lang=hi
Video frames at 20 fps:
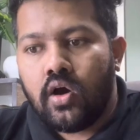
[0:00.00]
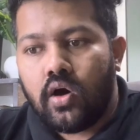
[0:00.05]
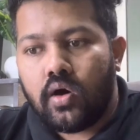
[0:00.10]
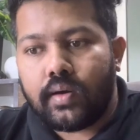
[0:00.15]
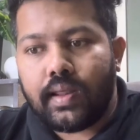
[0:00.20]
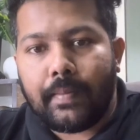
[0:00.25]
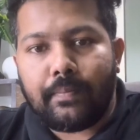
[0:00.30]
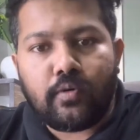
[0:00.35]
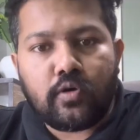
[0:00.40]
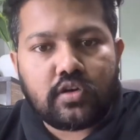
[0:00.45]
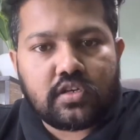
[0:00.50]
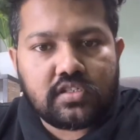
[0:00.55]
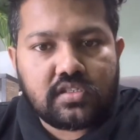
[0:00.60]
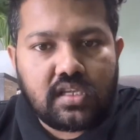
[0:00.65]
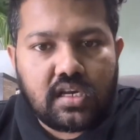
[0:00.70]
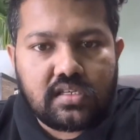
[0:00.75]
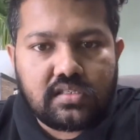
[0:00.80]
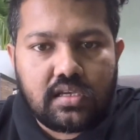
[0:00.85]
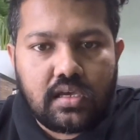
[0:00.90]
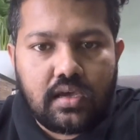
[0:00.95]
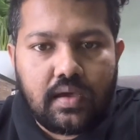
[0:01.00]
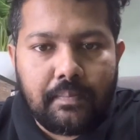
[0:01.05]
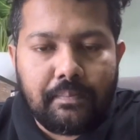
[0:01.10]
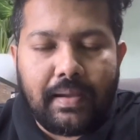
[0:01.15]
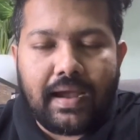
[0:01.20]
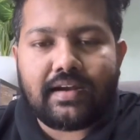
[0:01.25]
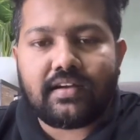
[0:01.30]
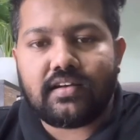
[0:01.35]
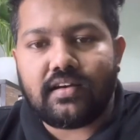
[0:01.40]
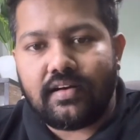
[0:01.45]
और ये आपको किस तरह से
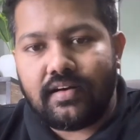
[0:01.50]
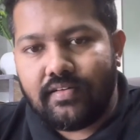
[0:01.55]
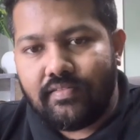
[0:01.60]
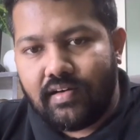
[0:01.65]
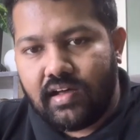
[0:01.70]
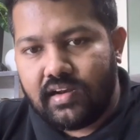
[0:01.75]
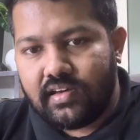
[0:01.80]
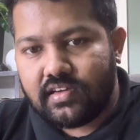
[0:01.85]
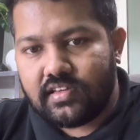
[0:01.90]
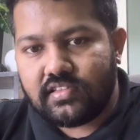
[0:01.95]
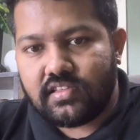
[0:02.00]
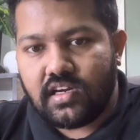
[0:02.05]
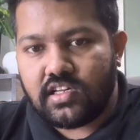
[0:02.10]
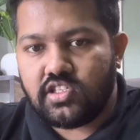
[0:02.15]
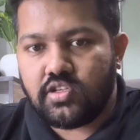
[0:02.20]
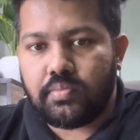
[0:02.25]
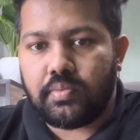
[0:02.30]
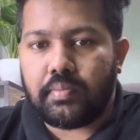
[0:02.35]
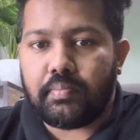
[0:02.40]
इम्पैक्ट करने वाला है किस तरह से